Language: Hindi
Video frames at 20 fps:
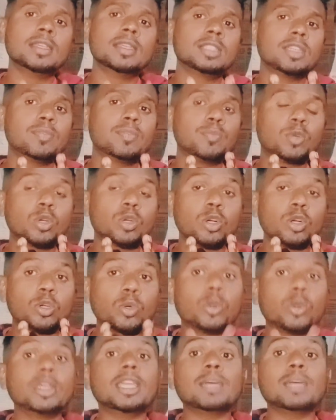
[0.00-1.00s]
सिर्फ
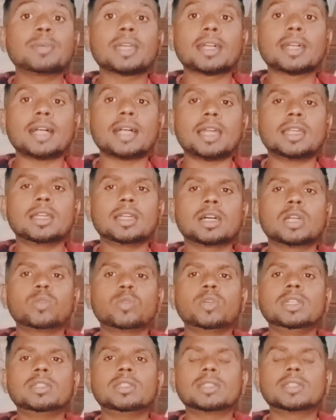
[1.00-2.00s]
मोरटोरियम के कारण अगर
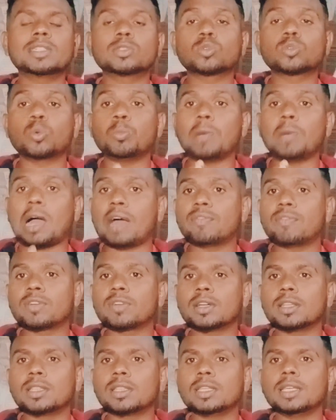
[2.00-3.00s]
वो इंटरेस्ट को माफ़
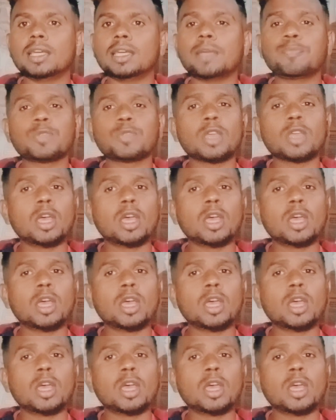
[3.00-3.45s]
करती है